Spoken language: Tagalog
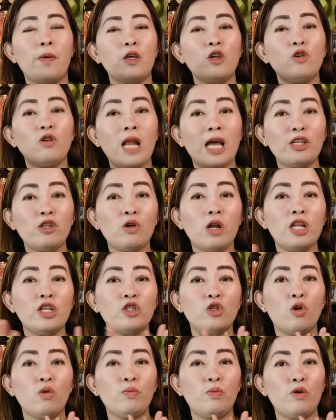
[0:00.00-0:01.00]
Yung natural
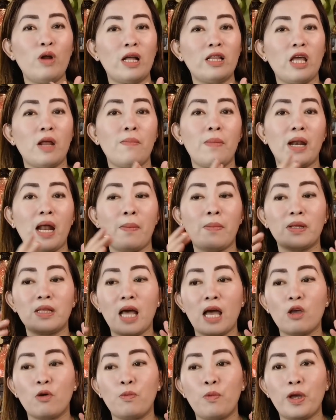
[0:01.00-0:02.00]
stone po natin, marami
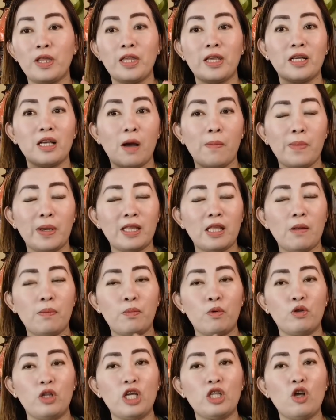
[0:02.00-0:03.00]
tayong pwedeng gamitin
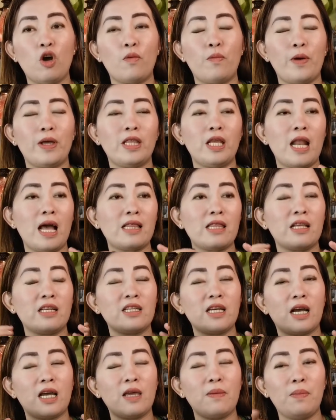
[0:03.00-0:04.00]
po dito. Pwede natin
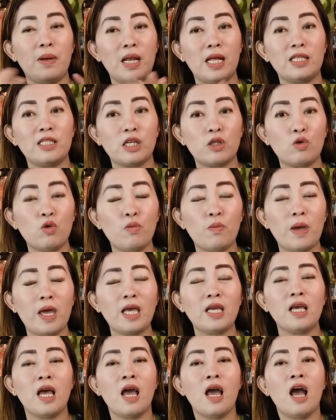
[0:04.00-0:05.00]
siyang ibilad sa
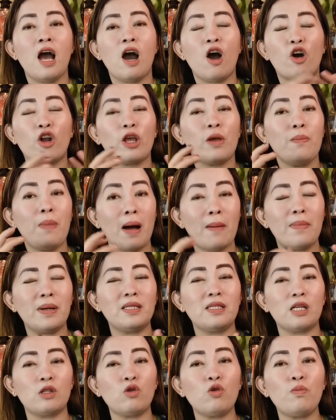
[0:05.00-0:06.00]
tubig or ibabad
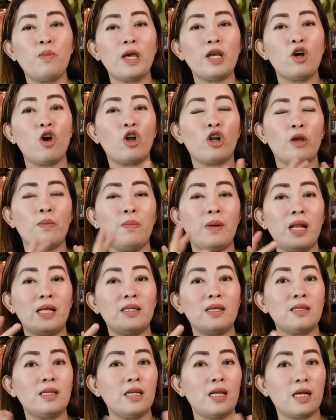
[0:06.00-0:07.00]
sa tubig or
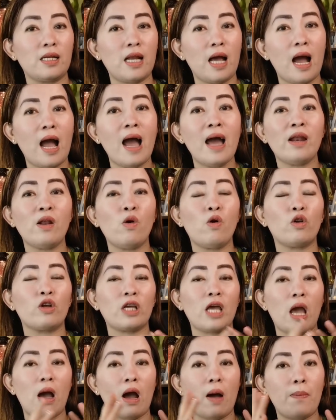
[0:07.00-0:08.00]
ibilad sa sinag ng araw or
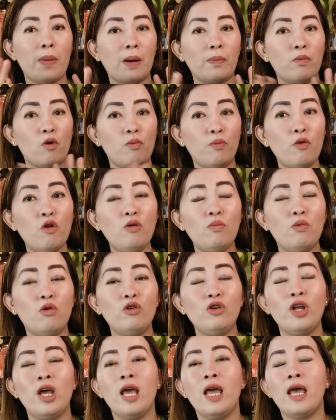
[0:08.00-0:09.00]
kaya kapag po full
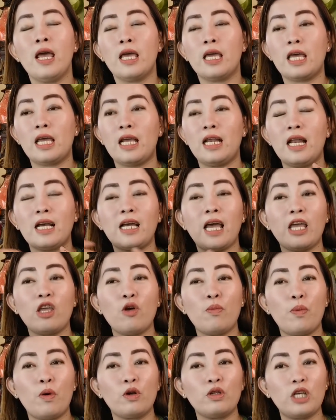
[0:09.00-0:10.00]
moon, ilagay
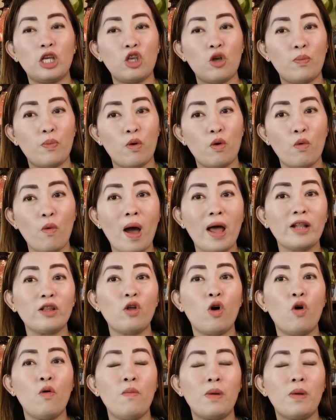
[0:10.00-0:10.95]
nyo po sa inyo pong kwarto.